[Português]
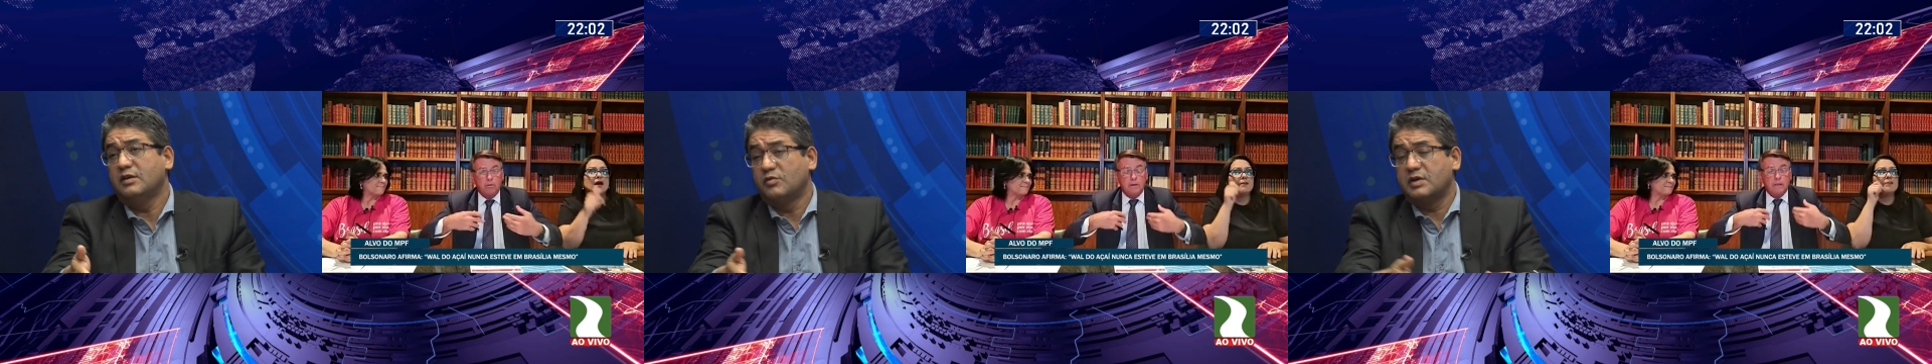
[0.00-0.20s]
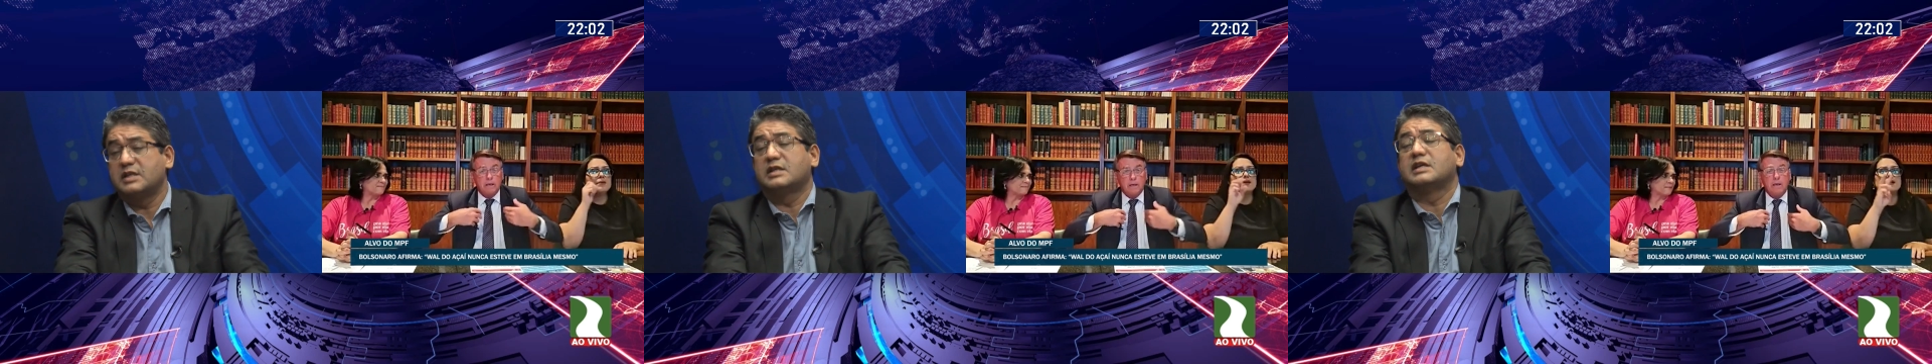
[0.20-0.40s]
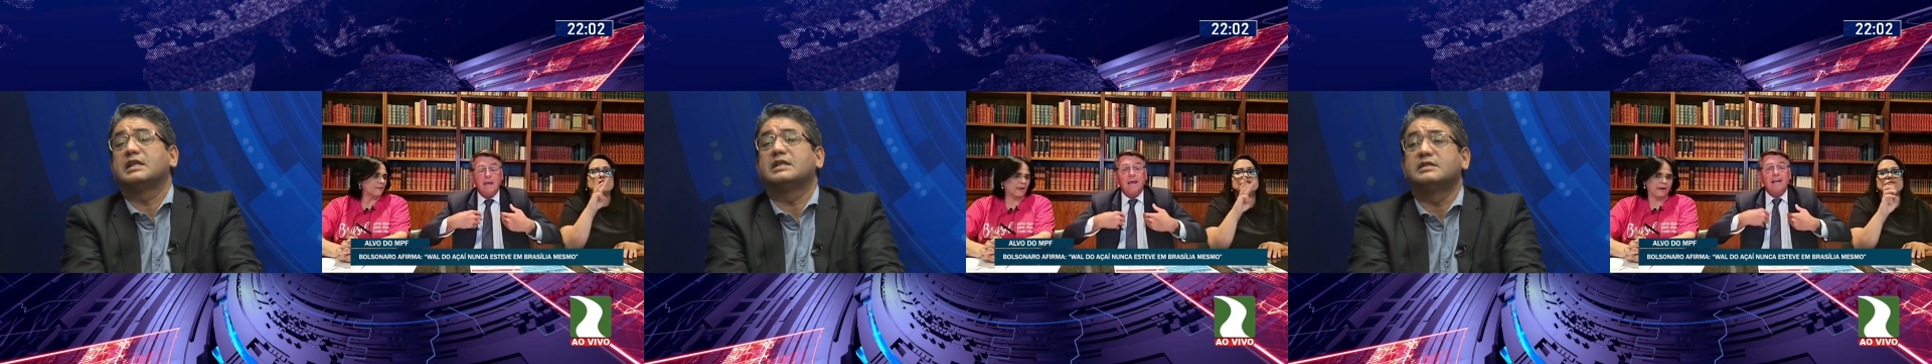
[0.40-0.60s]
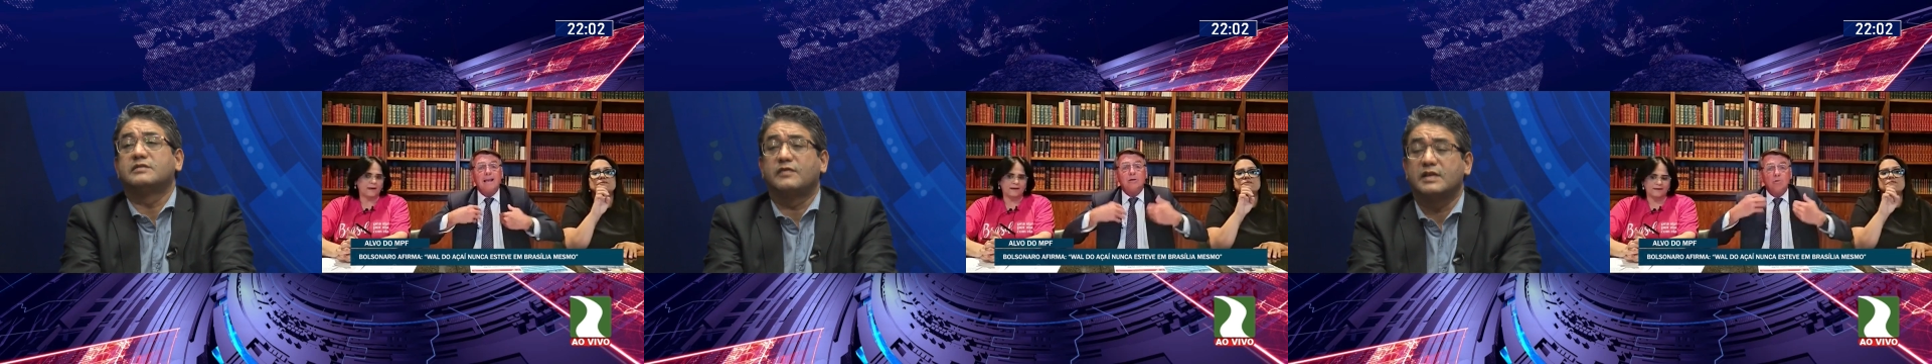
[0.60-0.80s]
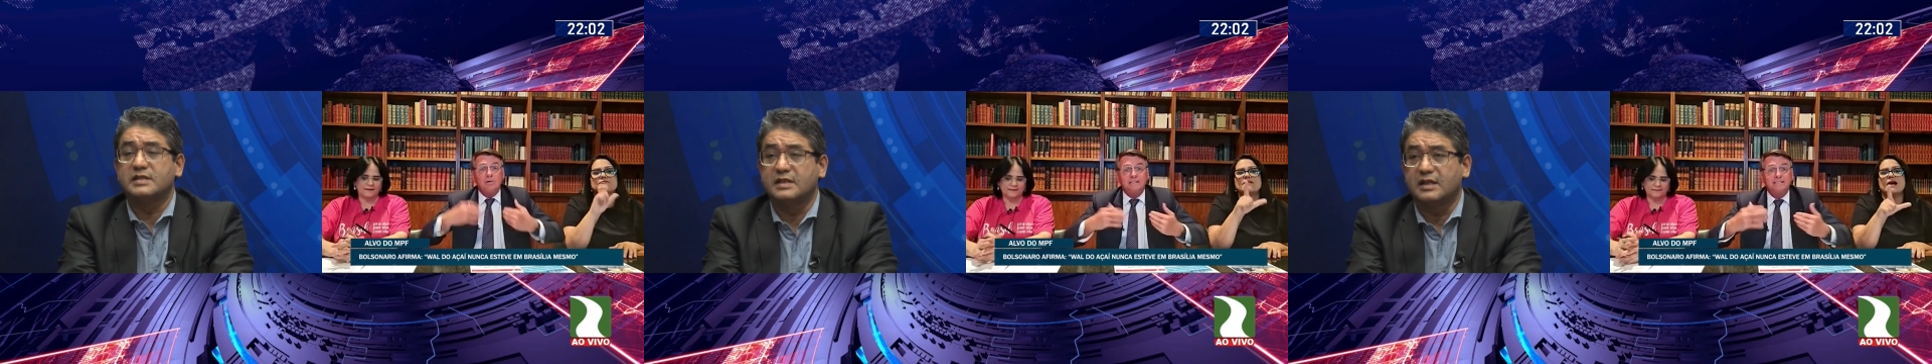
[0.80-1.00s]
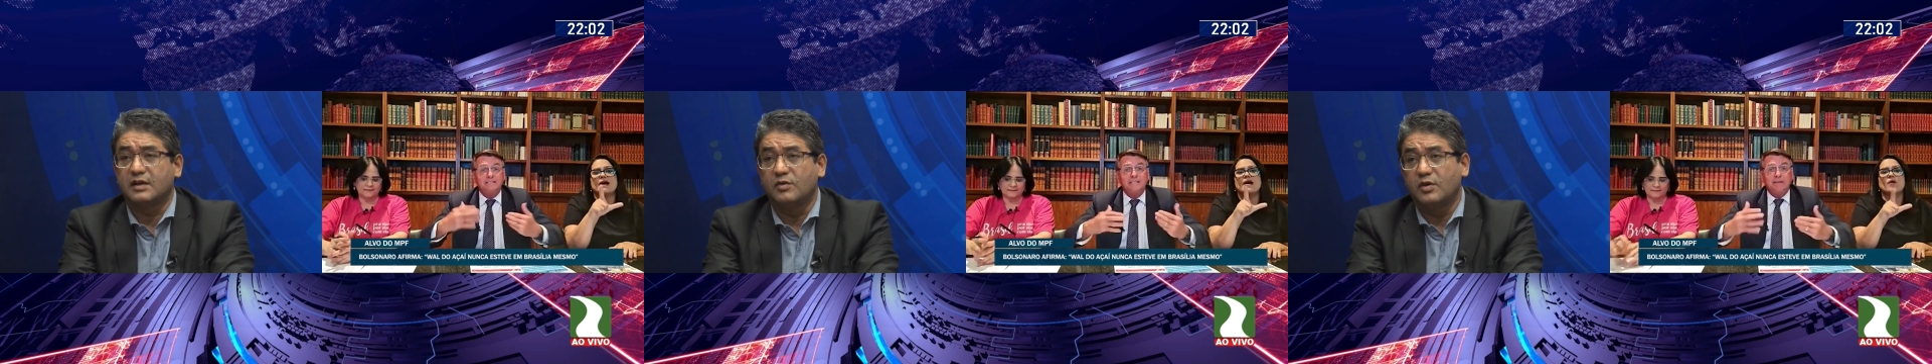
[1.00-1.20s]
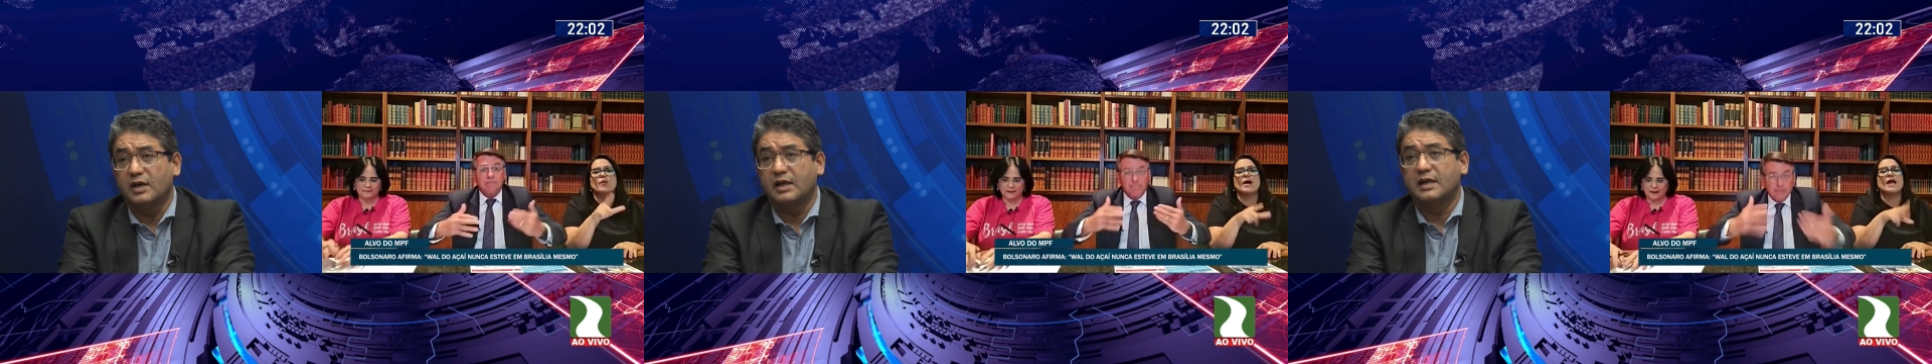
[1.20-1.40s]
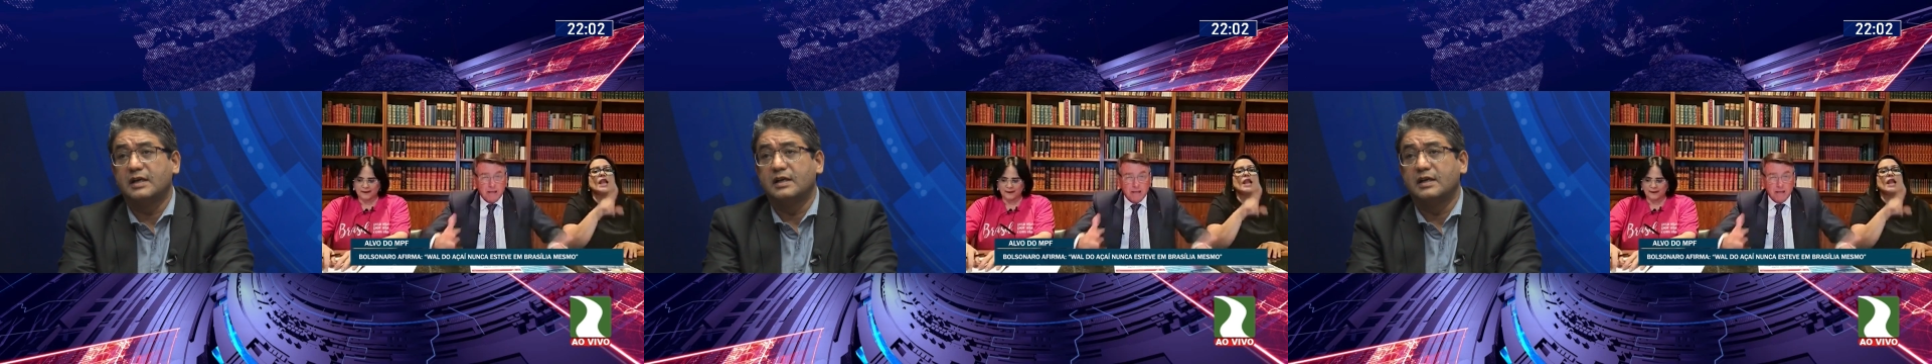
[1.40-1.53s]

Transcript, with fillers: o que está fazendo agora?